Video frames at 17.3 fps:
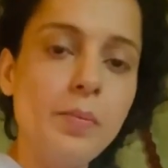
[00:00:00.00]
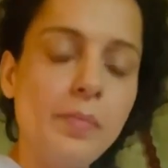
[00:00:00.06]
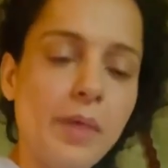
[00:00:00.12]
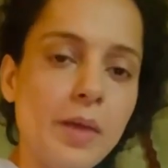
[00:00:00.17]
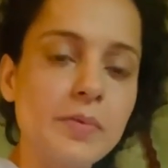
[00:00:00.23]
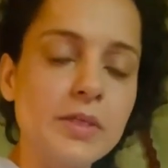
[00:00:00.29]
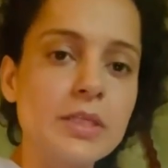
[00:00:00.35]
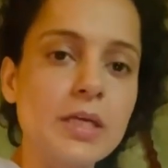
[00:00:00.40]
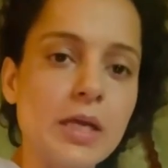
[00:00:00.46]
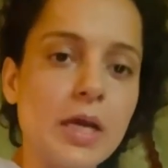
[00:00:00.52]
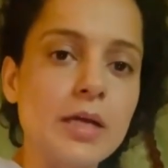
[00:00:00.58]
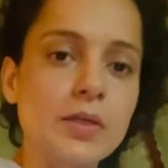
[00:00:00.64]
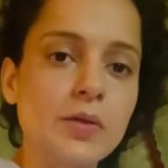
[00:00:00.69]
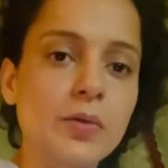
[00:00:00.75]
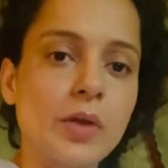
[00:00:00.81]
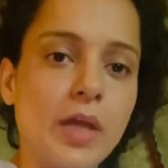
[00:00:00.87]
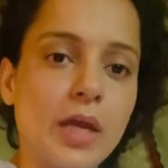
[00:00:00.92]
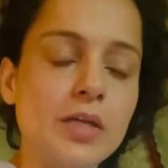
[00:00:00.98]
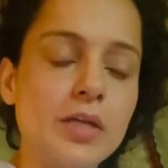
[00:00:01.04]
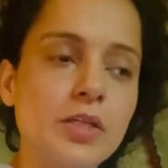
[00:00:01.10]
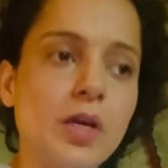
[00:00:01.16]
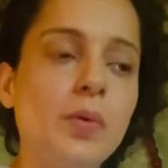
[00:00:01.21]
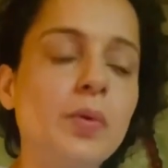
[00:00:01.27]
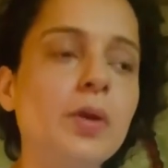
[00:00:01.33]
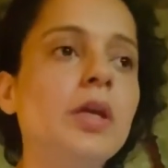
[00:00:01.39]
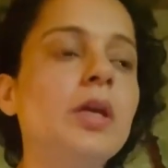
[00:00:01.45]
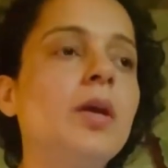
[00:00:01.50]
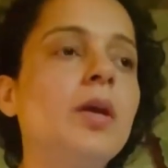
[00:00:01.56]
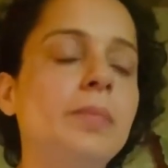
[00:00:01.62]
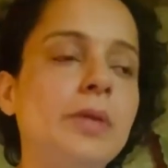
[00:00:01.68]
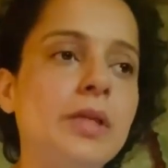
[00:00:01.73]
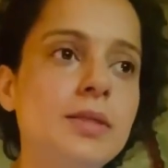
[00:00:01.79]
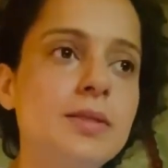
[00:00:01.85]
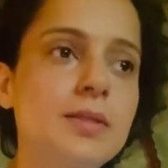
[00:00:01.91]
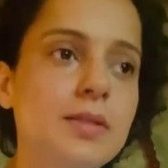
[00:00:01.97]
मैं अपनी सरकार को कहना चाहूंगी कि
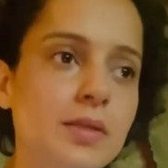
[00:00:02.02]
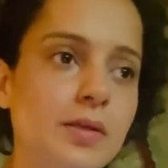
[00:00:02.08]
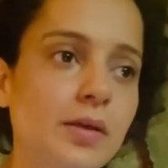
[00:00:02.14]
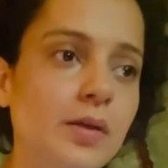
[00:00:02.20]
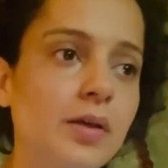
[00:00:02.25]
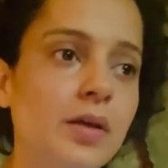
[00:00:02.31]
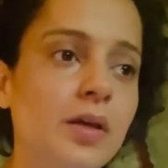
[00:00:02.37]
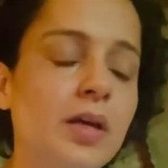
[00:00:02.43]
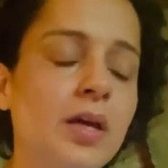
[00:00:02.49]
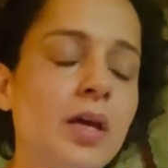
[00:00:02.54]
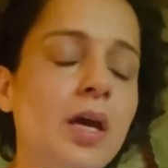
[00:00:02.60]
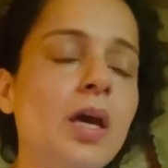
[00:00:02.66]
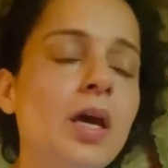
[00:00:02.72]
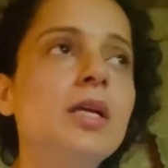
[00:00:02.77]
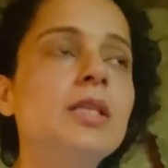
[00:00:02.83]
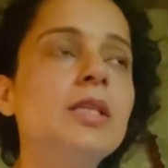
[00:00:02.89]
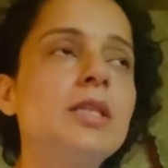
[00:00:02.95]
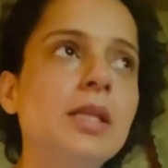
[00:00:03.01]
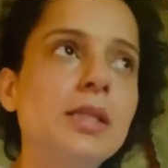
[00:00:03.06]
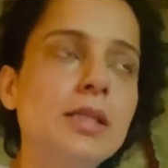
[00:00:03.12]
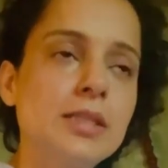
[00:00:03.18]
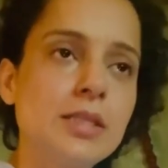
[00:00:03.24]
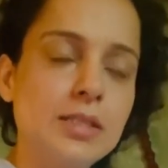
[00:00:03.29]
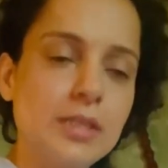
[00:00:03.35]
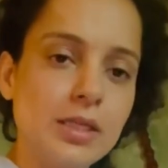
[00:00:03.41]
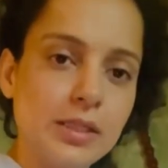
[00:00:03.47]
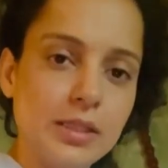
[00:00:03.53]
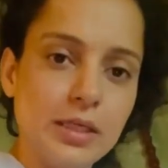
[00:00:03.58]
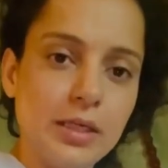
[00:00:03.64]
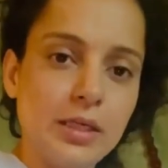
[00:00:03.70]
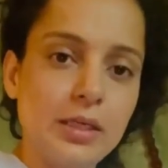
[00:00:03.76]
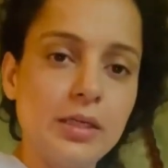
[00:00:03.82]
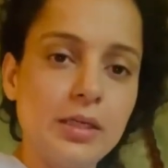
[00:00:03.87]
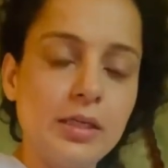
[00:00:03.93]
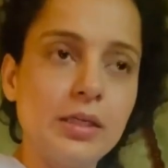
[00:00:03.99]
प्लीज जल्दी से जल्दी
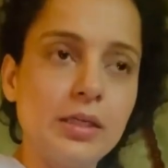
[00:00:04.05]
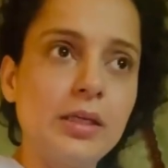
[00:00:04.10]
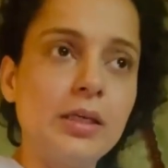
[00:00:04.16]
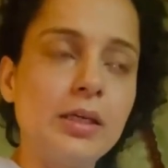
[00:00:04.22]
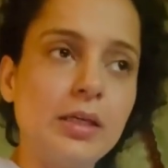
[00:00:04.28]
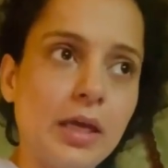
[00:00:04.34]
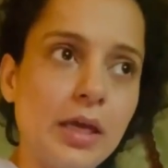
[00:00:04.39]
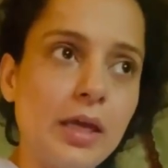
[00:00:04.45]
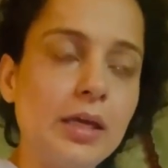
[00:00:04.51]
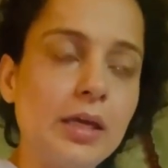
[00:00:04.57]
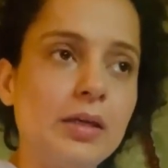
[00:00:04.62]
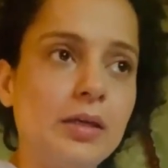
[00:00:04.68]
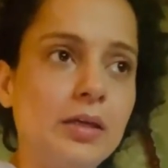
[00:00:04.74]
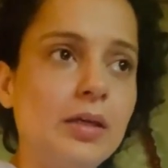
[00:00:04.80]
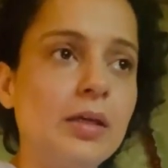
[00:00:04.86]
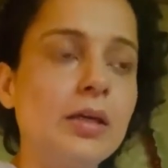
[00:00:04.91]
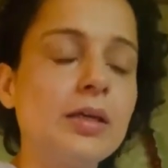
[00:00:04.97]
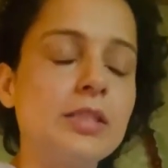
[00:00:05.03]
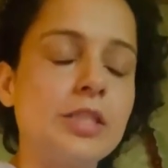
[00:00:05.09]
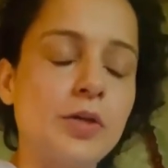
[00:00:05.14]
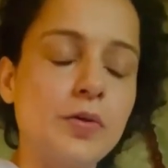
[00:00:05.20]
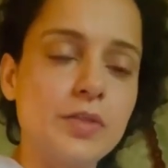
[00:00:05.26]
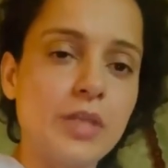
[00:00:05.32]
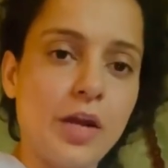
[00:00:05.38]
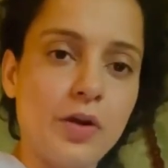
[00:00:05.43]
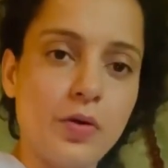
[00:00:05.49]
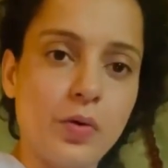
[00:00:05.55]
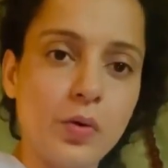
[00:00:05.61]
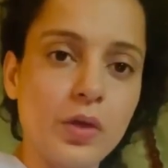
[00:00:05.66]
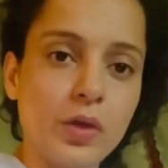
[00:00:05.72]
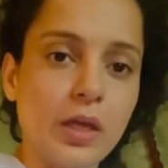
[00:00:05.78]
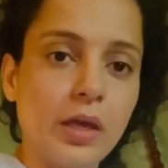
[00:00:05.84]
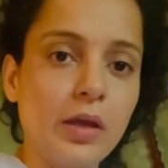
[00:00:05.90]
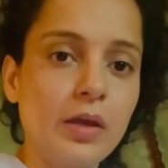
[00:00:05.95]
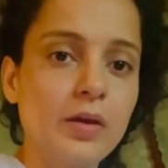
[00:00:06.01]
ये जेनोसाइड
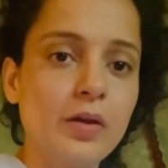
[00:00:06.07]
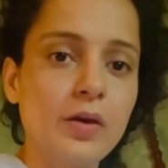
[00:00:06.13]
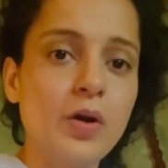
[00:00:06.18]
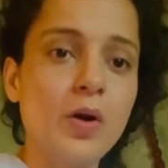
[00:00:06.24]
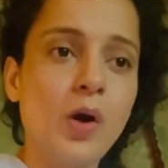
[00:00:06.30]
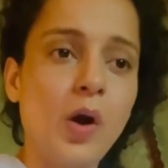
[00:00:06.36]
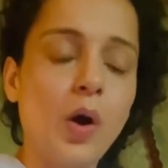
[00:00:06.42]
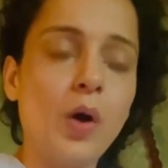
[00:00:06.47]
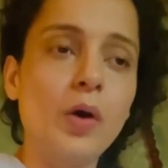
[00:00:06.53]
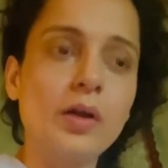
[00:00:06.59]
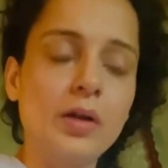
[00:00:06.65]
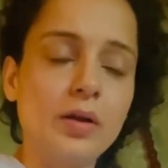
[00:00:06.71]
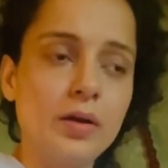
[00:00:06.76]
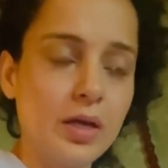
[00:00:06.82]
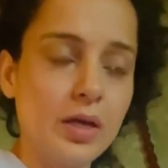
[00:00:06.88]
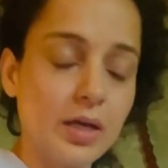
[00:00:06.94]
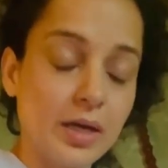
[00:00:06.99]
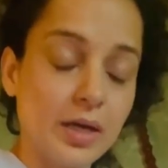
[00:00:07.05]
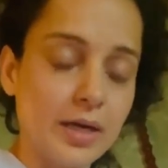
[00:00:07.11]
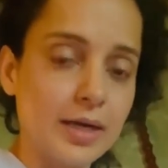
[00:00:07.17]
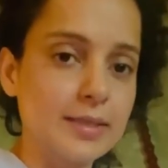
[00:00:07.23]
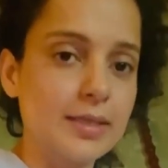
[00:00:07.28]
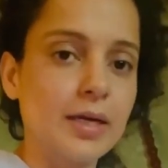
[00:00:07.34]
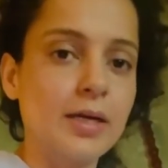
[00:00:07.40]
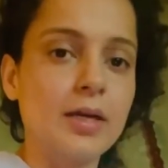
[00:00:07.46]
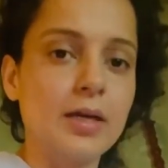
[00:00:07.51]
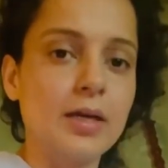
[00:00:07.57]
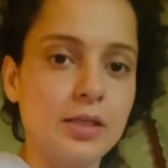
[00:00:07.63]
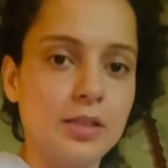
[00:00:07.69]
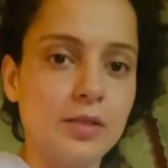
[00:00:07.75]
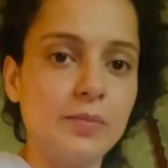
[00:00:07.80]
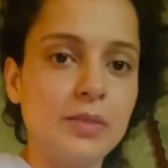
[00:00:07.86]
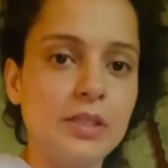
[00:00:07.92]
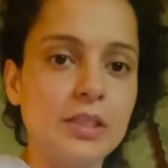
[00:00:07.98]
रोकिए और खड़ा से कड़ा कदम